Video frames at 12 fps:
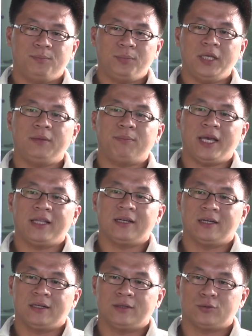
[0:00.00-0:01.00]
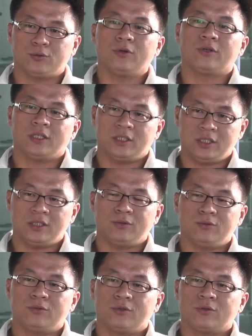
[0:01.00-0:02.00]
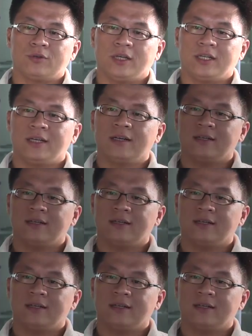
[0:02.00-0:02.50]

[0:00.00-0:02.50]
必备的所有的事物就对了。